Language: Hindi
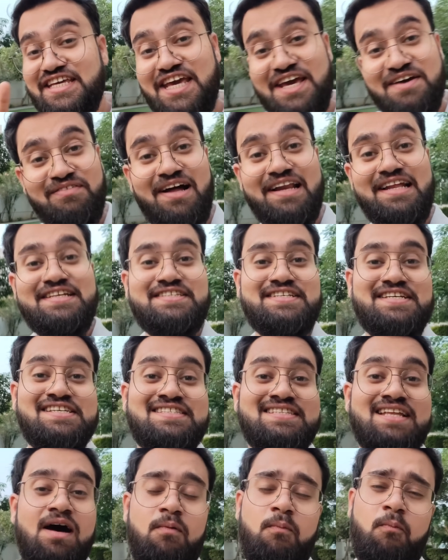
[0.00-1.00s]
ये वाली
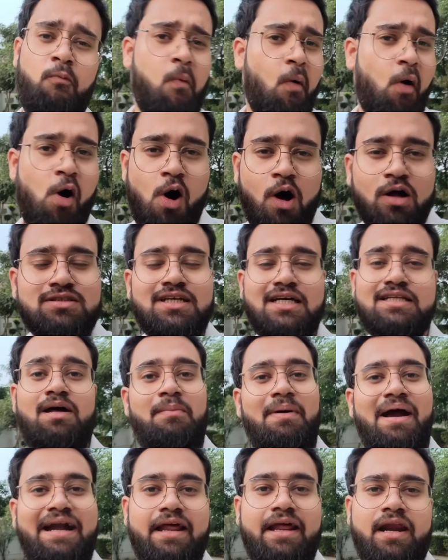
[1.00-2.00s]
चीज़ ना बहुत
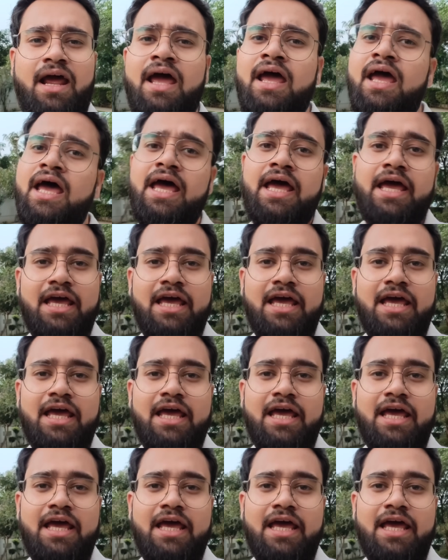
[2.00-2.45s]
ज़्यादा बेटर है